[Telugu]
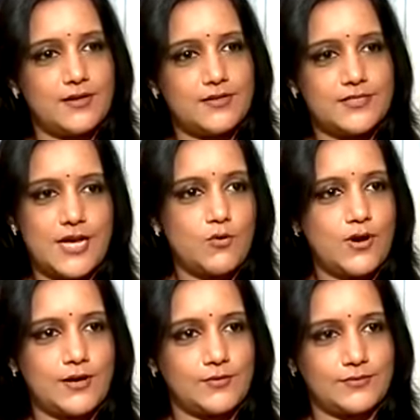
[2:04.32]

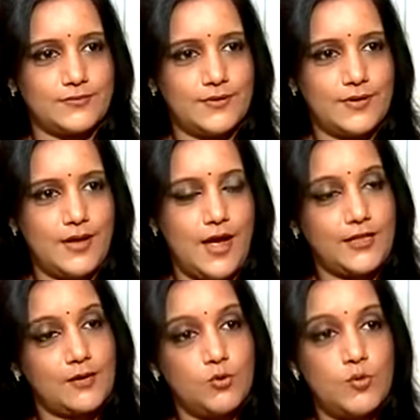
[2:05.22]
షావుకారు
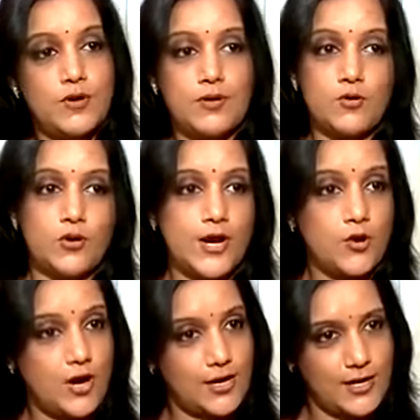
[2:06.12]
అంతకుముందు మీరు రేడియో
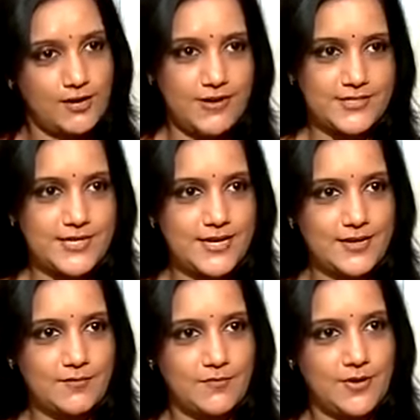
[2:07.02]
నాటకాలు వేసి
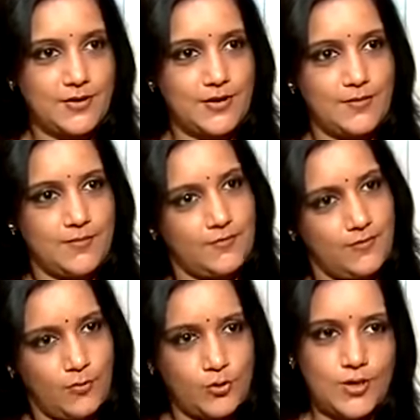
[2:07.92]
మీ
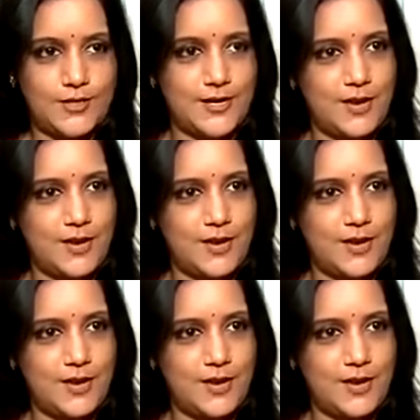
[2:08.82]
గొంతు అందరికీ